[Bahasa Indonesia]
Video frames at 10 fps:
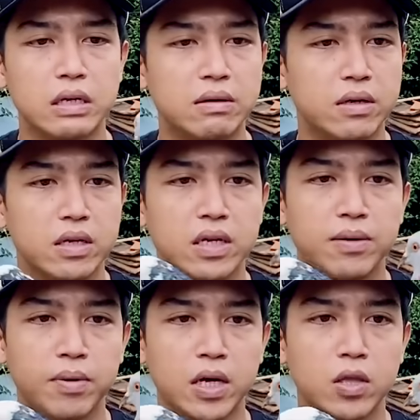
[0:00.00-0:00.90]
jadi
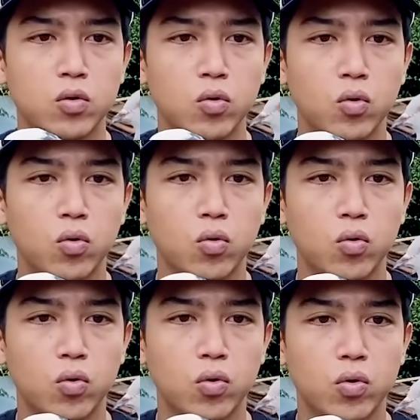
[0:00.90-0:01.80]
ini begitu
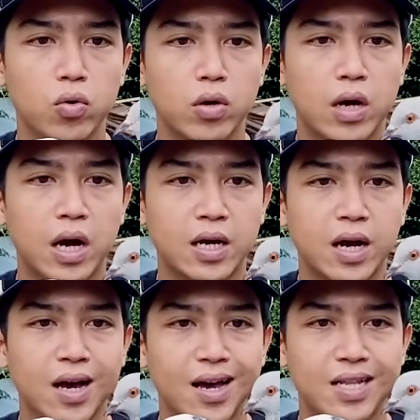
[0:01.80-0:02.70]

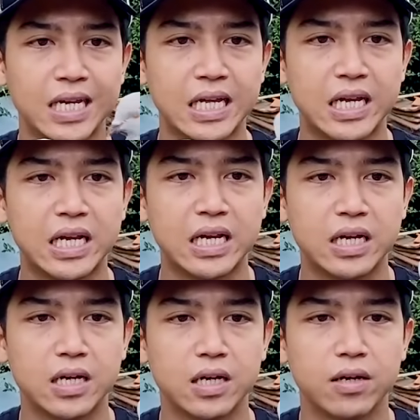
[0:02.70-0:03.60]
agak ngangkat kiring
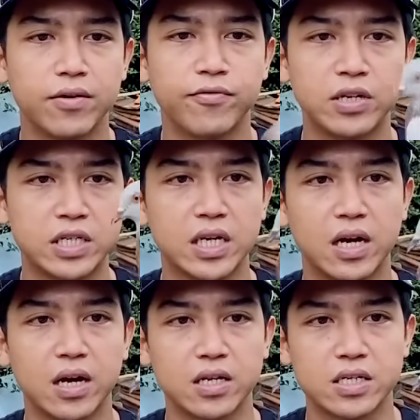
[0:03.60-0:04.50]
fisik
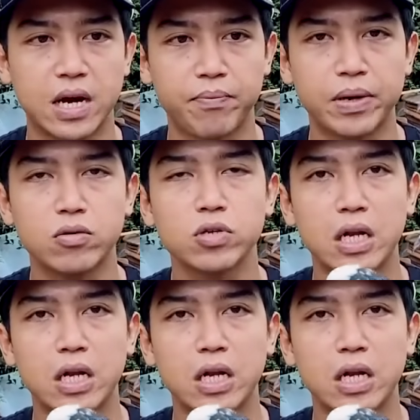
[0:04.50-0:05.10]
agak capek